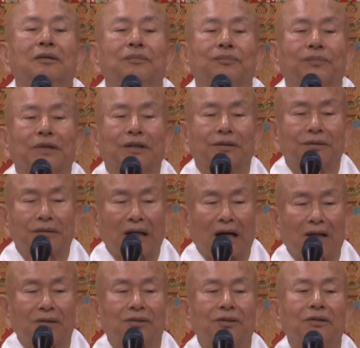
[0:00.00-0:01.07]
被大
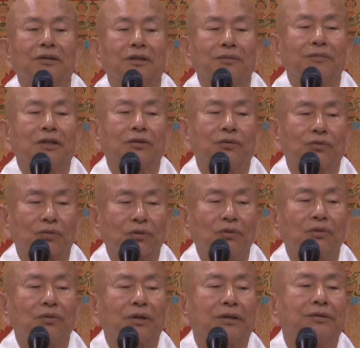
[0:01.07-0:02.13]
圣里面尊
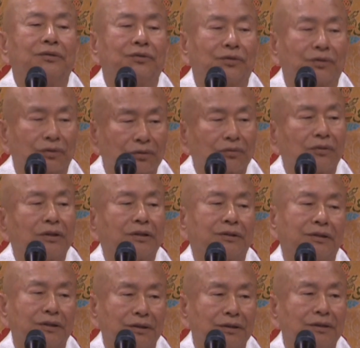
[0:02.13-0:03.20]
为智慧
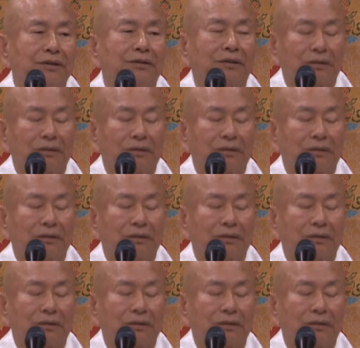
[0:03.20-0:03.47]
第一的。